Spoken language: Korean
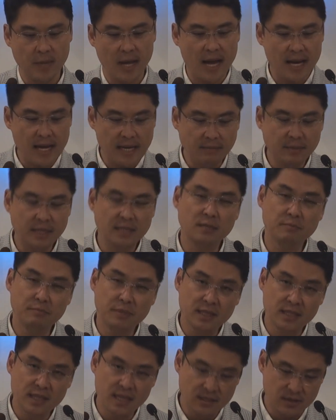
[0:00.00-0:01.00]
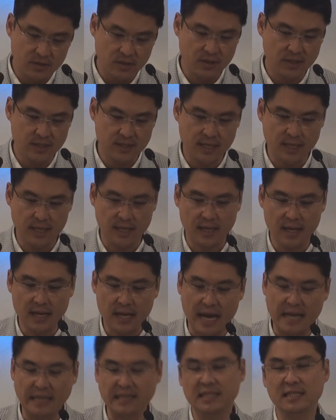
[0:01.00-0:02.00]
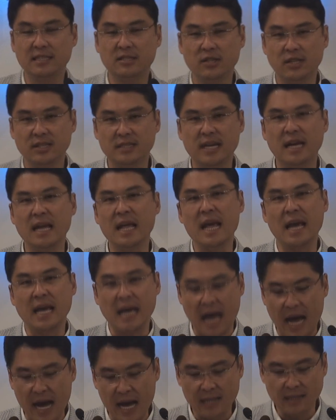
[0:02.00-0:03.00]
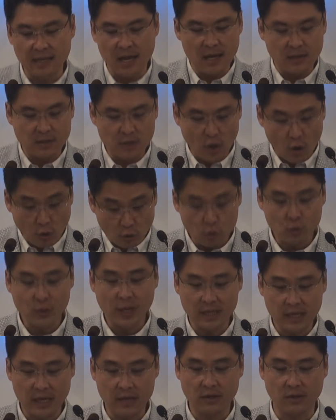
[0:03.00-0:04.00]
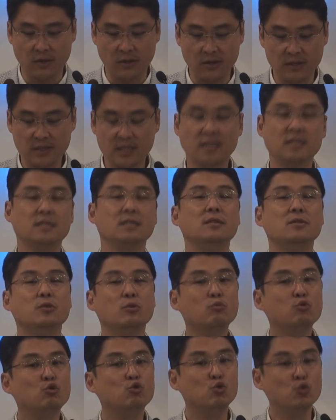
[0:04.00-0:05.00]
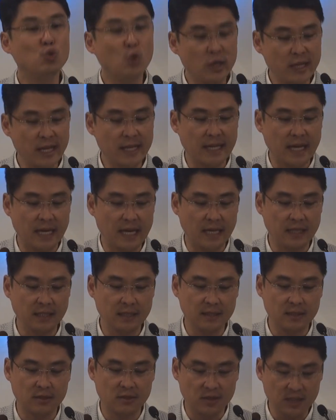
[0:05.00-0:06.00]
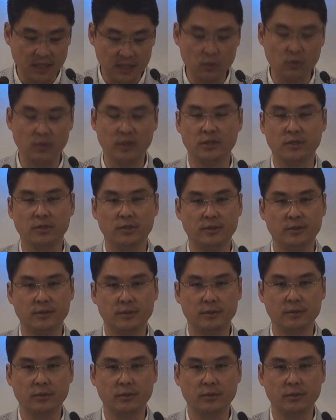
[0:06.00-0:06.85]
하나님께서 피난처이자 안식처이자 강한 성루가 되어 자신을 좀 구원해 달라는 그런 기도이죠.